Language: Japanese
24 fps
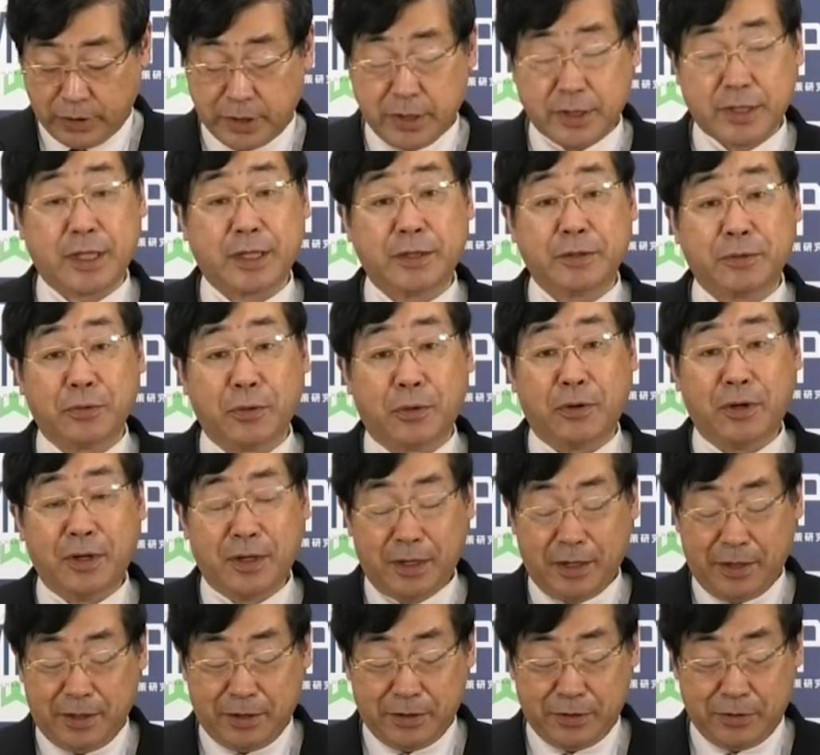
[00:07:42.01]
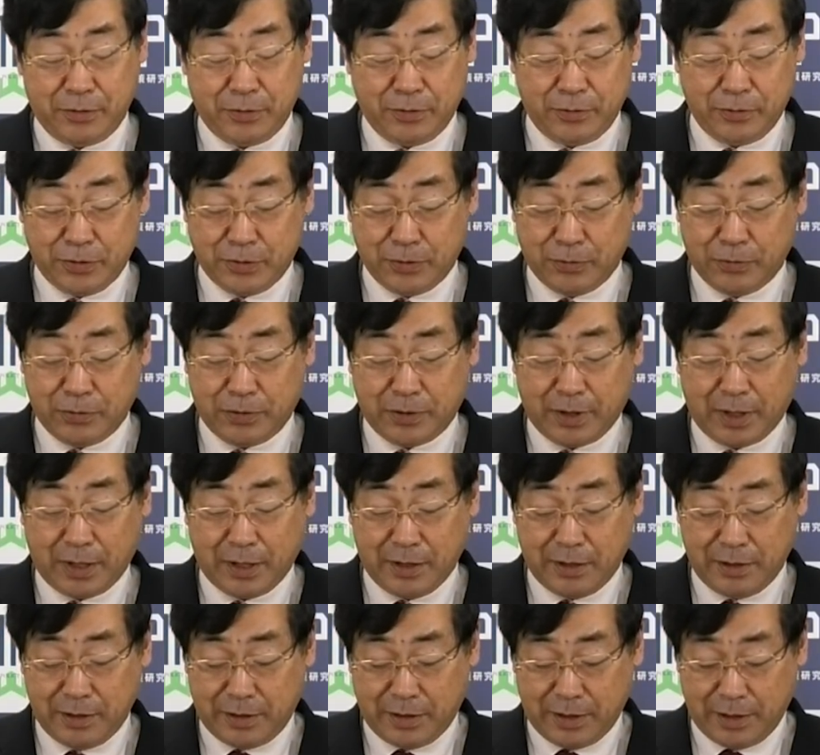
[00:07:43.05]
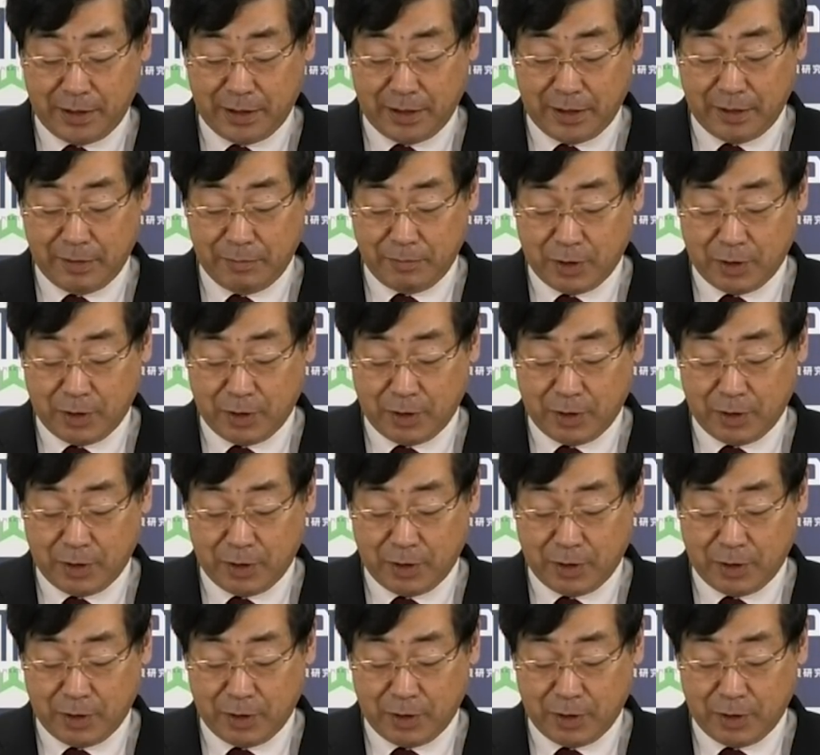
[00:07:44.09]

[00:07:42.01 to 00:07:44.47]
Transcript: 新しているという状態で、